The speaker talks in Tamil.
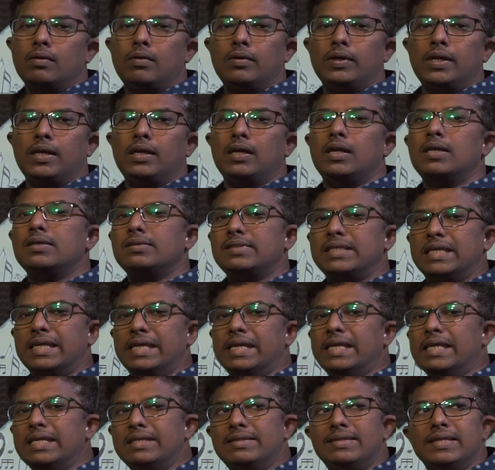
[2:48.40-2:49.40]
ஓகேங்களா
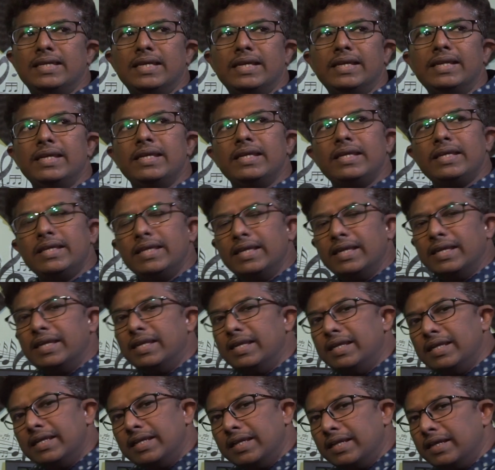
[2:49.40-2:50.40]
சிடி சிடி
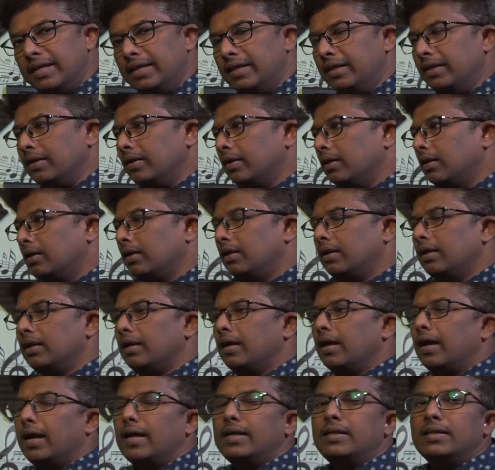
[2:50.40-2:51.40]
இடி இடி
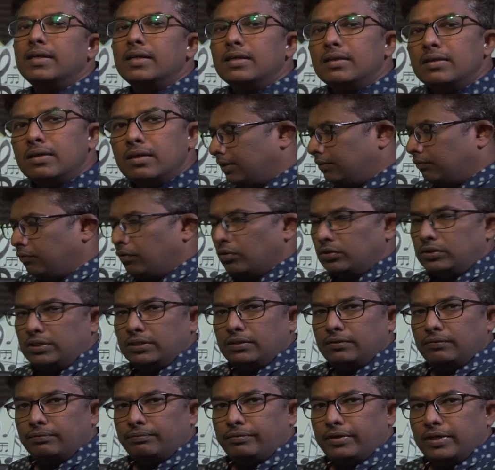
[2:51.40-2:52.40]
அண்ட் தென்
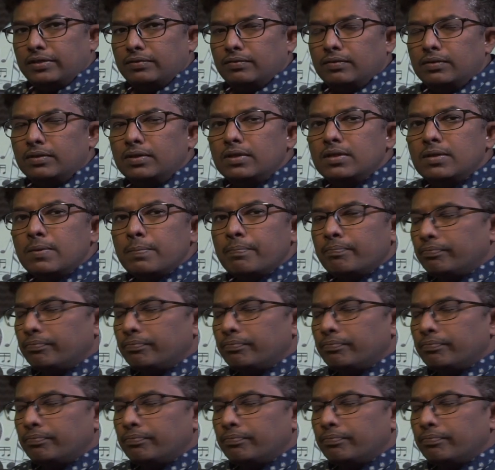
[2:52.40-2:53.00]
ஃபோர்த்து ஃப்ரேஸ் வந்து